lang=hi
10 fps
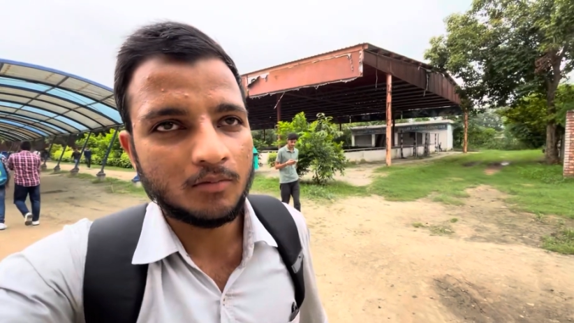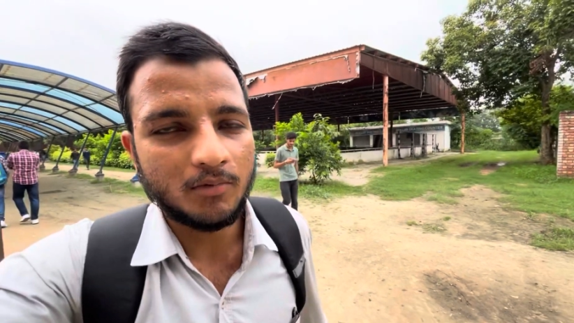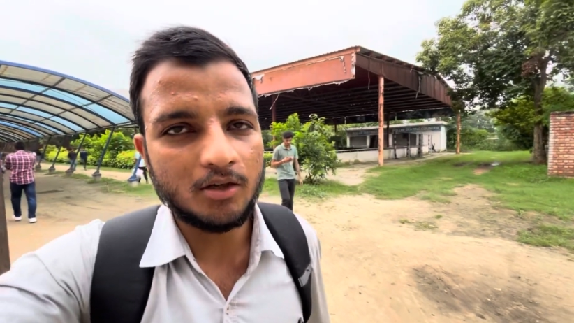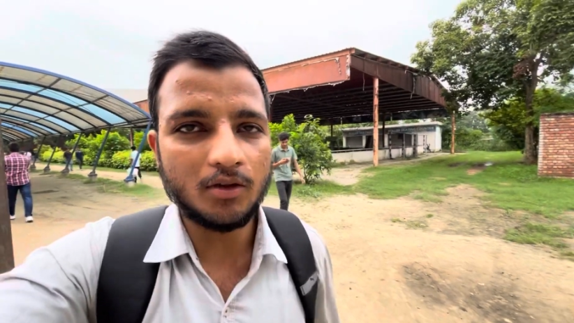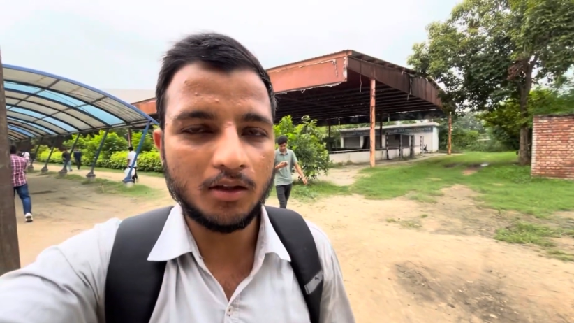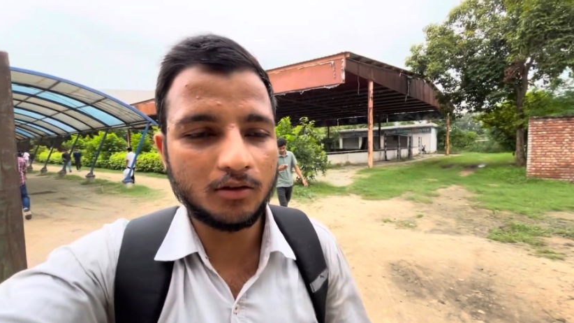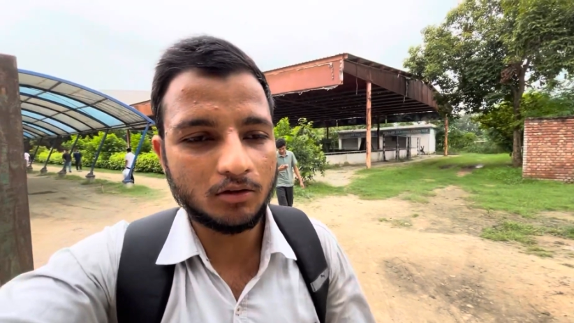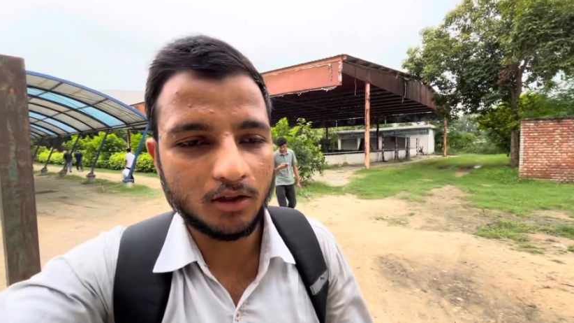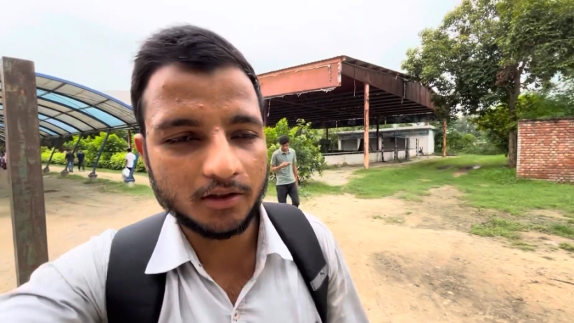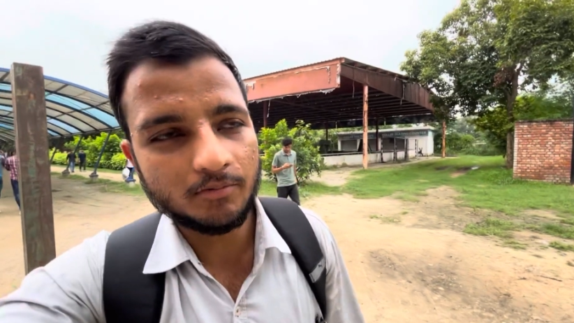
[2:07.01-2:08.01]
भाई वहीं
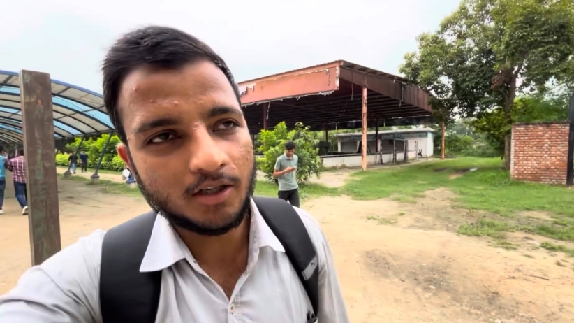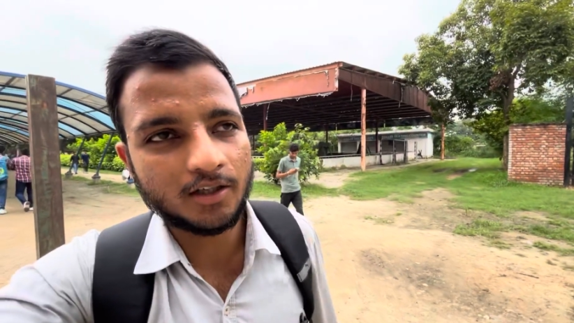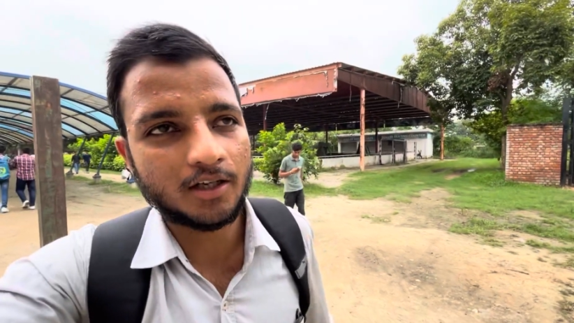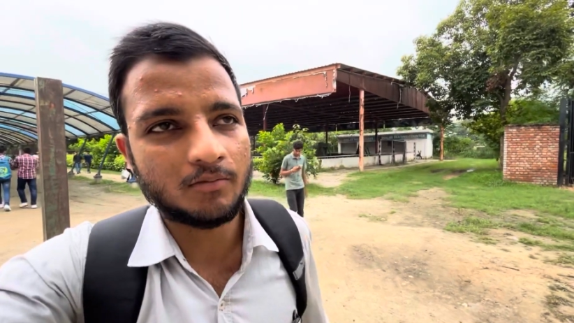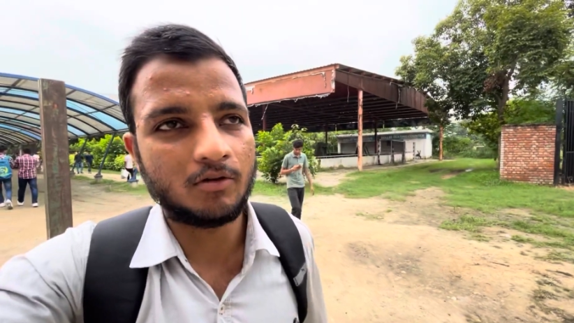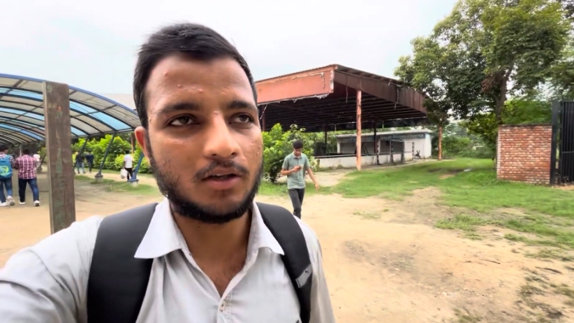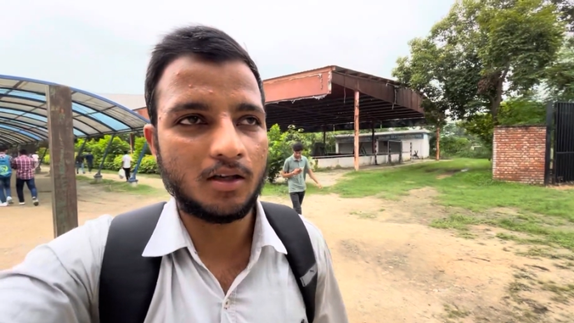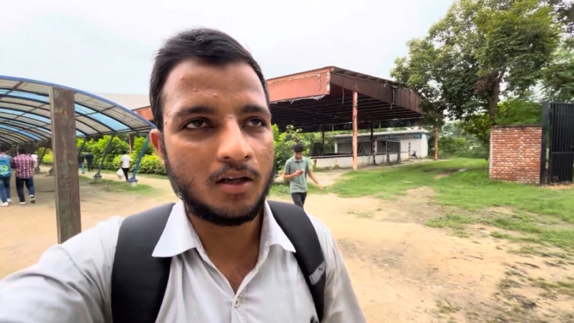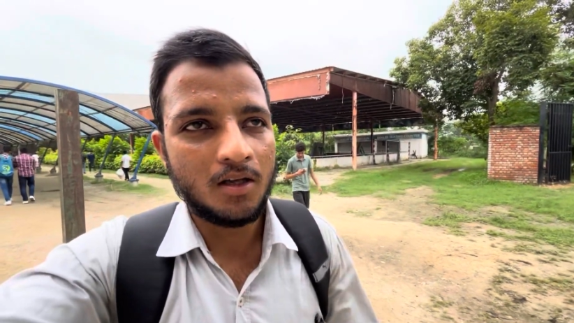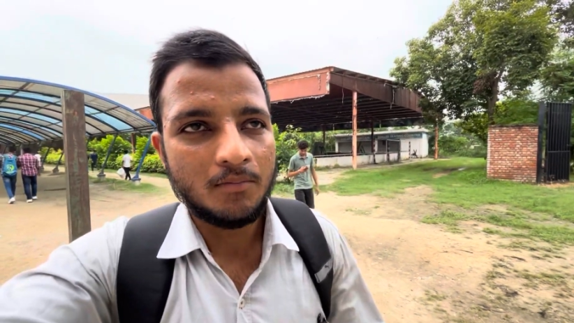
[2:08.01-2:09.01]
थोड़ा दिमाग गर्म हो गया
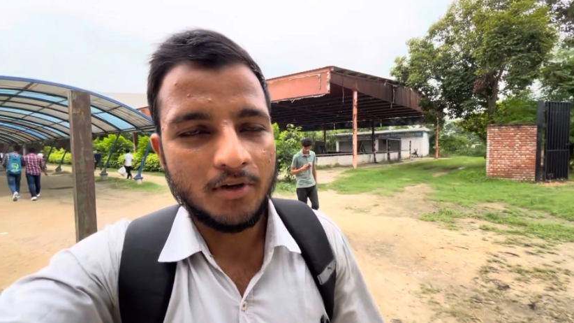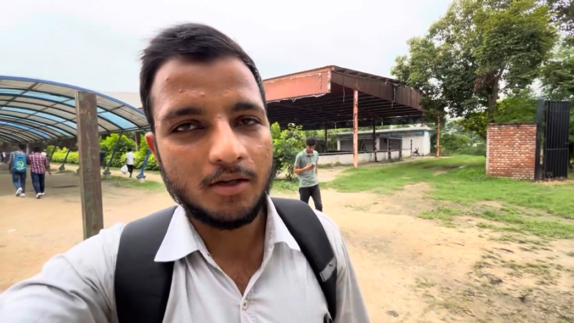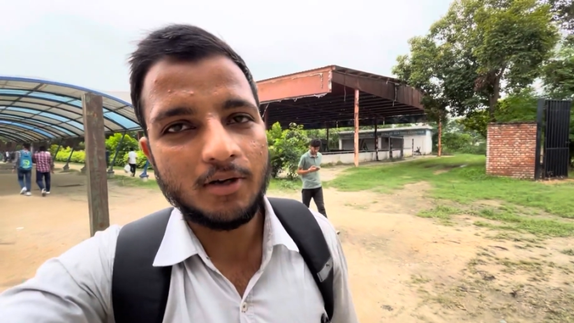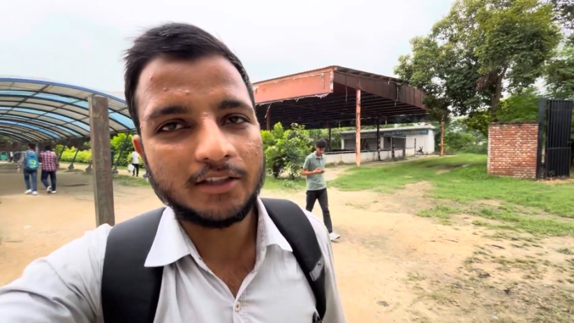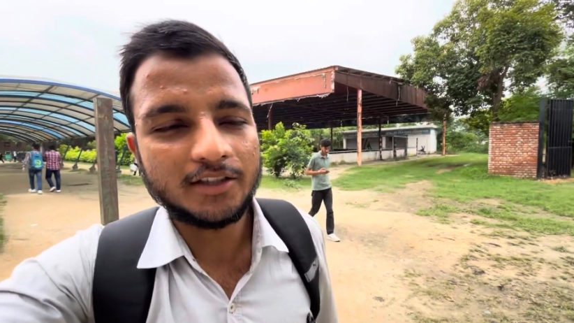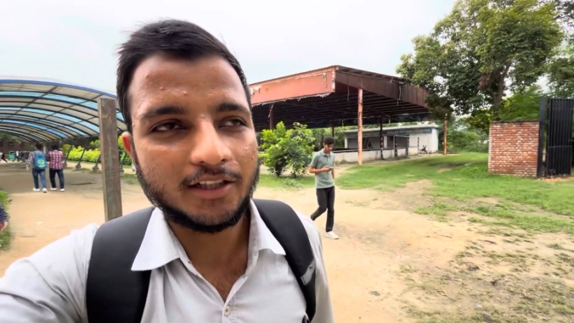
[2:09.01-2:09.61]
नहीं भाई